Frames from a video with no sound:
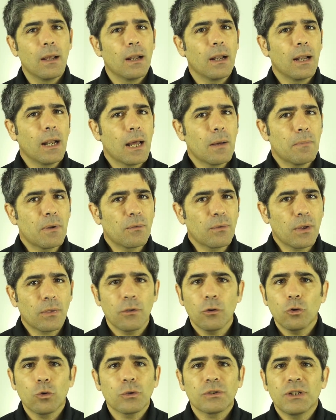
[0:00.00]
La
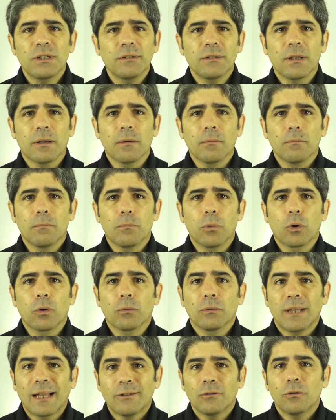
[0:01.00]
perfección no existe,
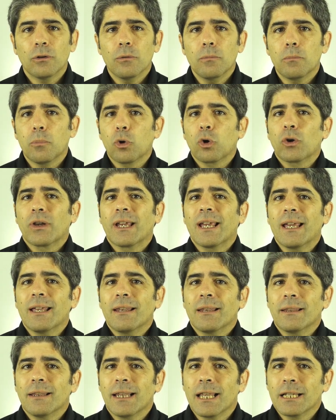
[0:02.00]
por tanto, ¿por
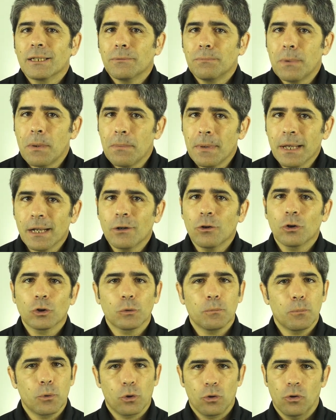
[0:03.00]
qué desvivirnos
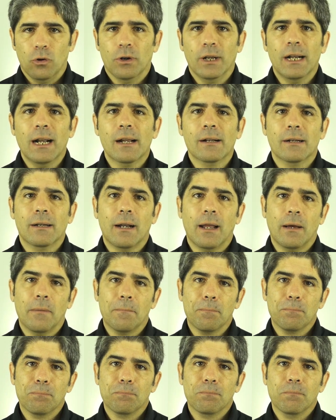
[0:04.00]
por lograrla?
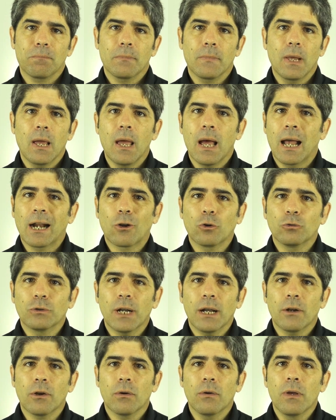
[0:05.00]
Al
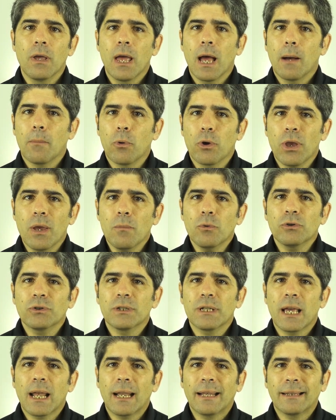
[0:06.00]
contrario, apoyemos
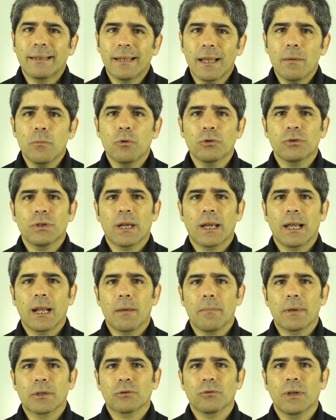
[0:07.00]
y alentemos a que
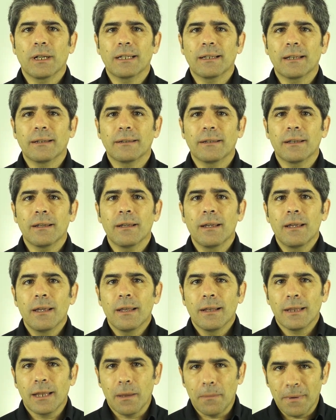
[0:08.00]
la persona intente
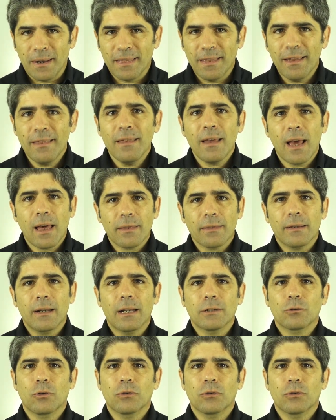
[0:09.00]
de verdad hacer las